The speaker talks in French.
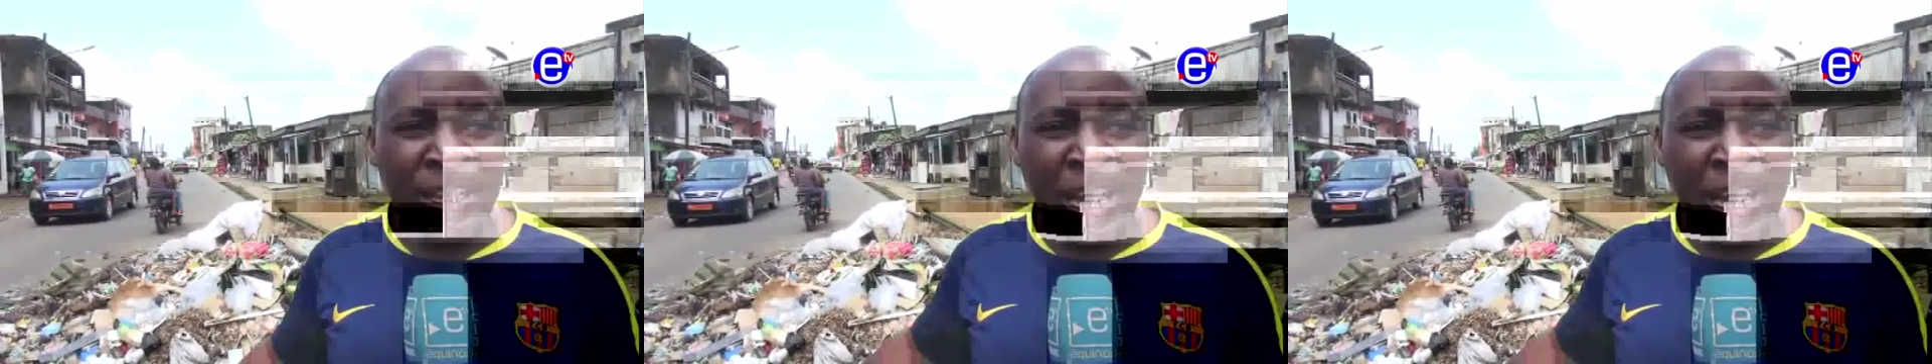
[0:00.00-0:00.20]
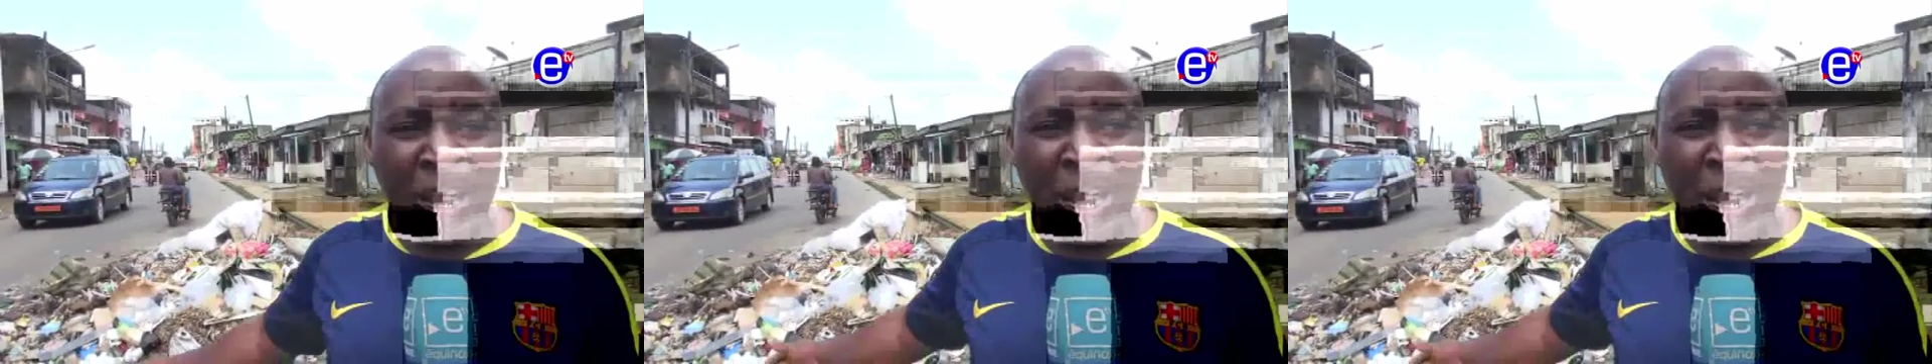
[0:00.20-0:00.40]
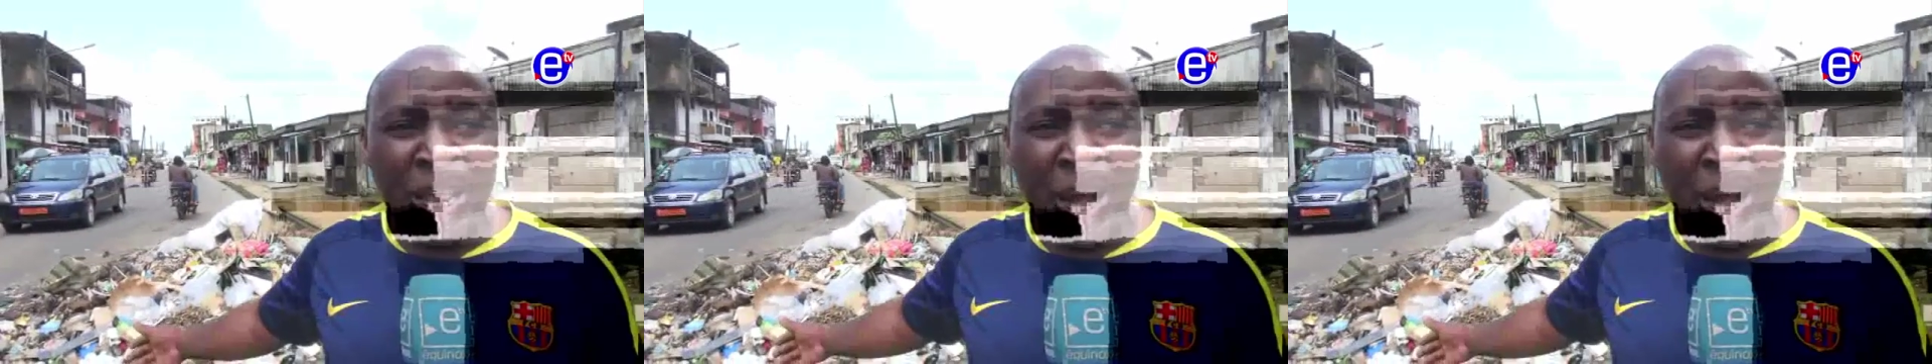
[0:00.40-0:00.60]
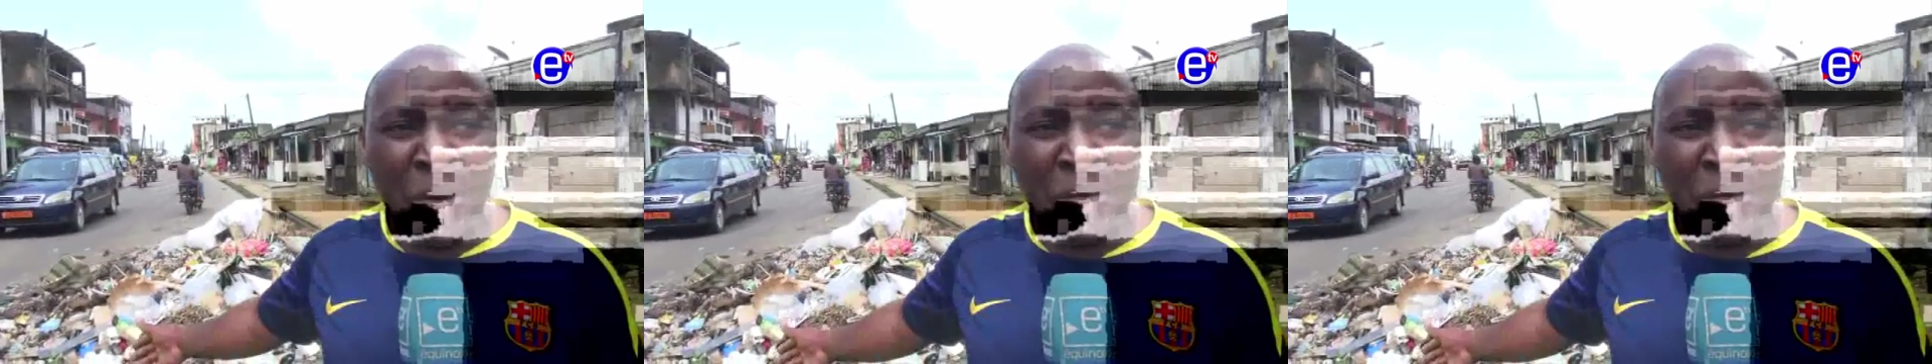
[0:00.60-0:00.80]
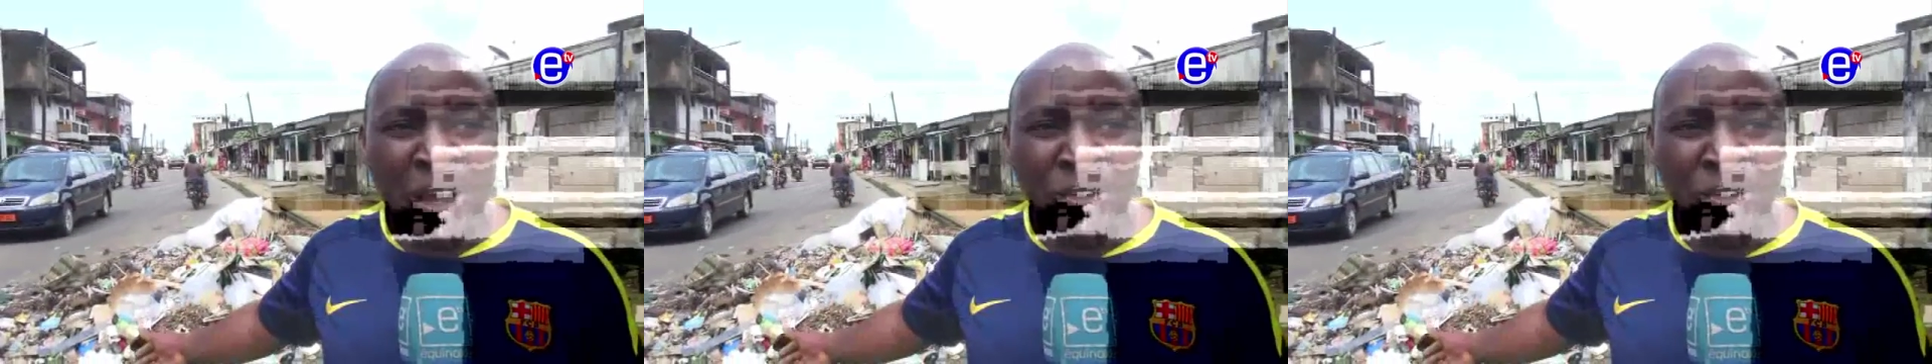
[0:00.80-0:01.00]
Il y, a,
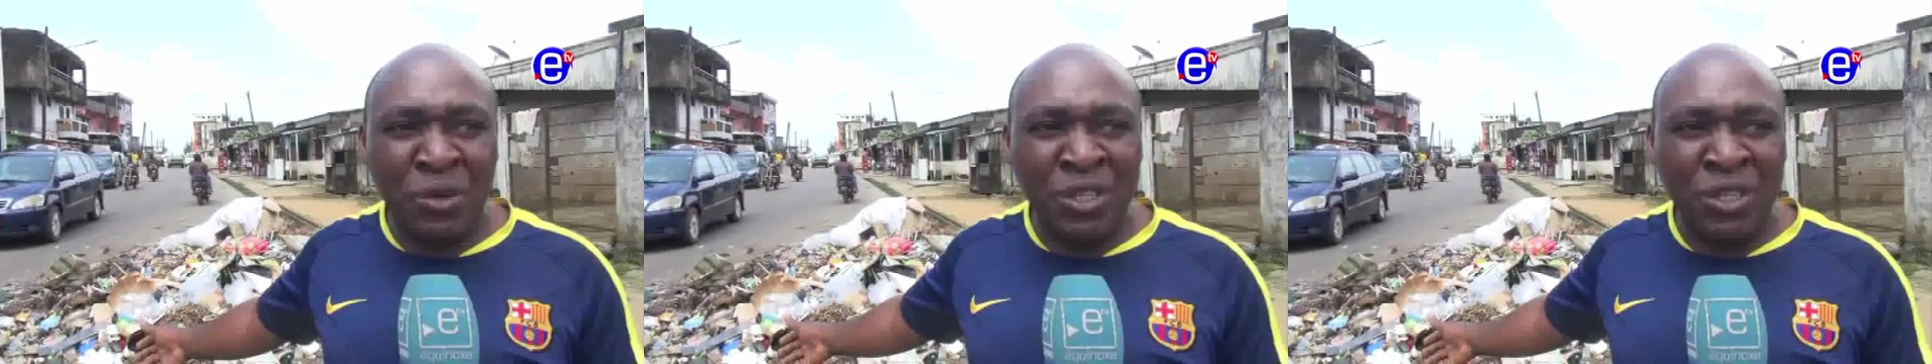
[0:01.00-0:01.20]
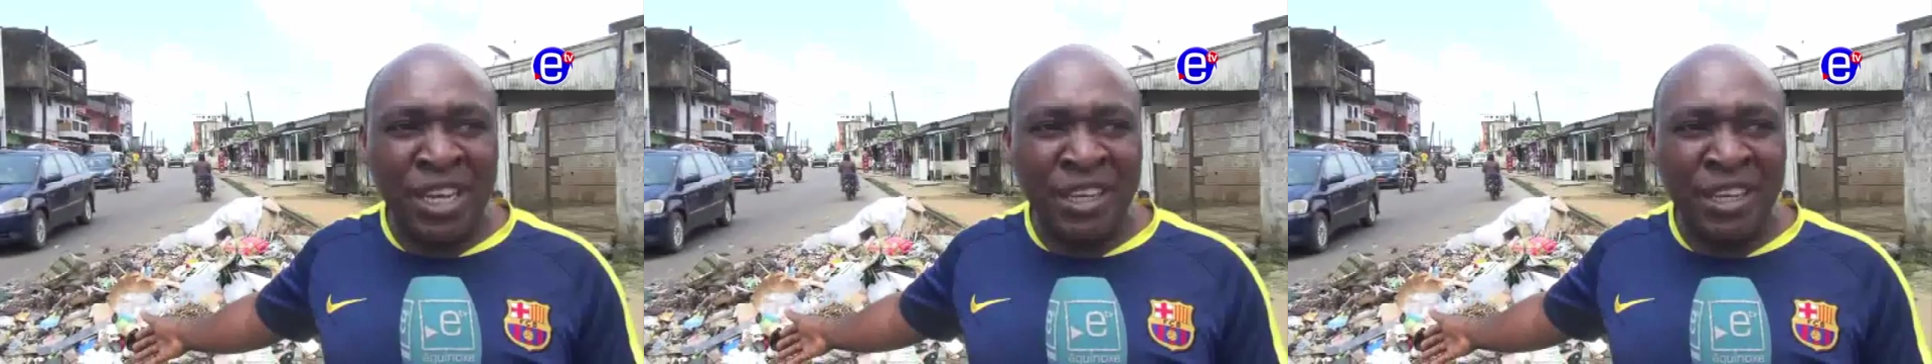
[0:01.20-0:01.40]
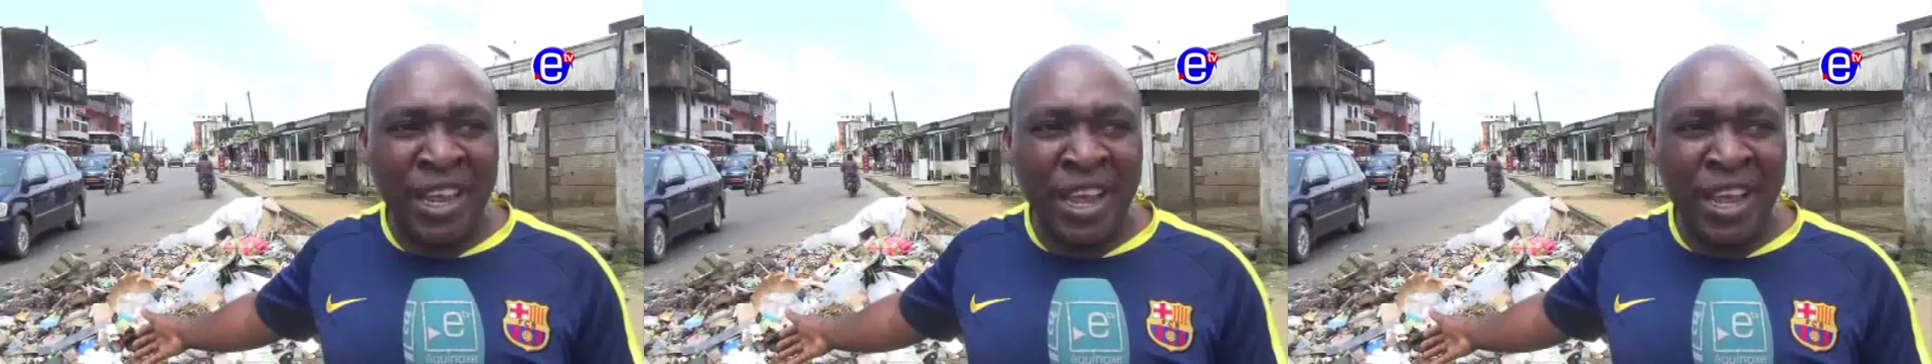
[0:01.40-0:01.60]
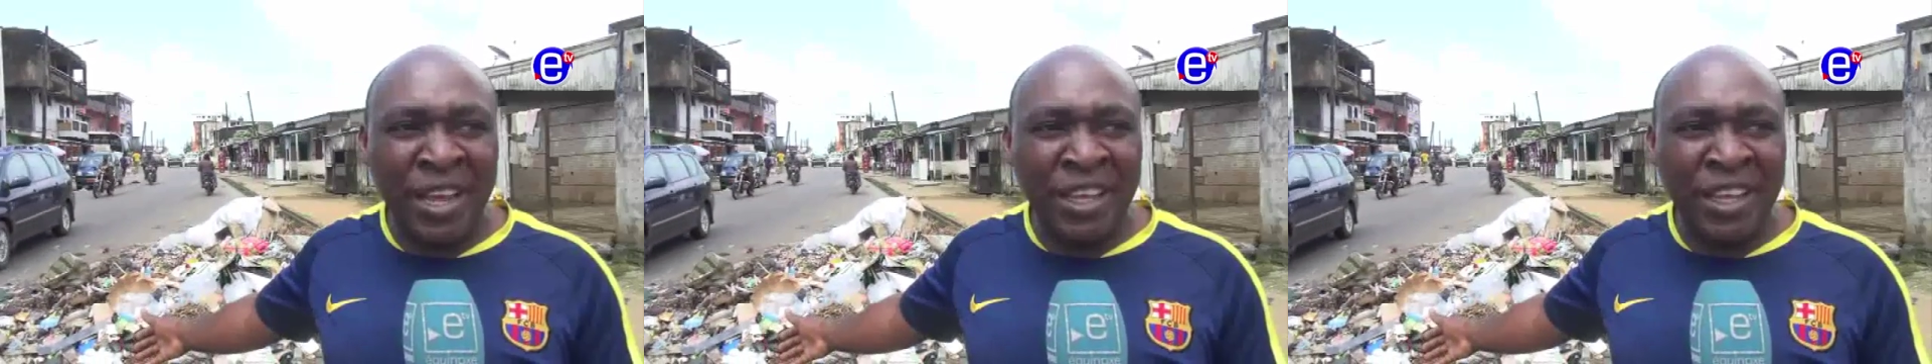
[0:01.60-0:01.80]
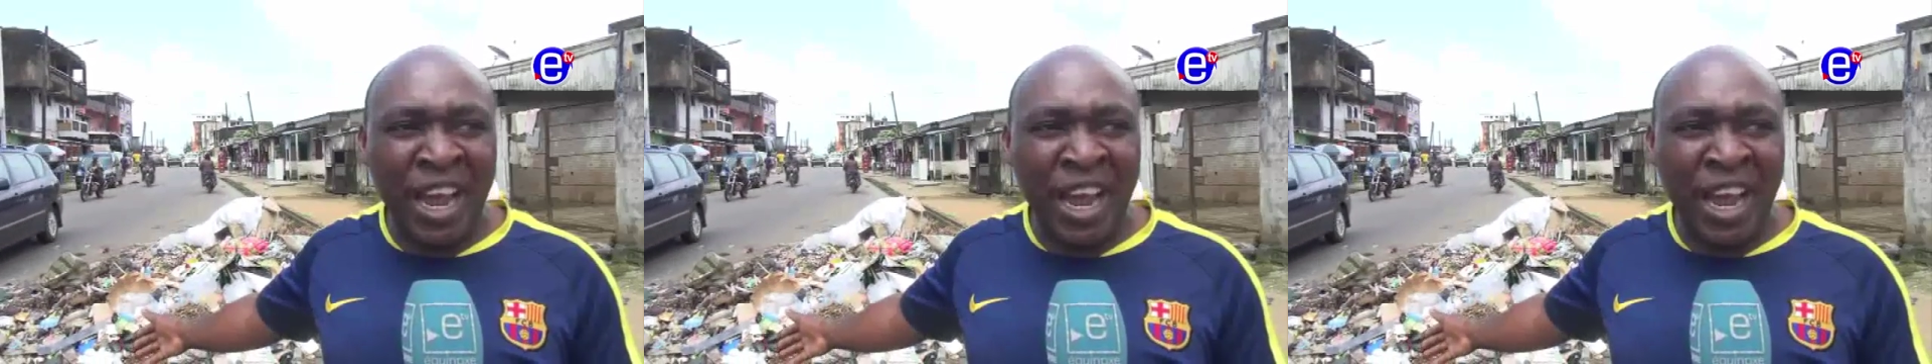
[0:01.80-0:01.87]
même la société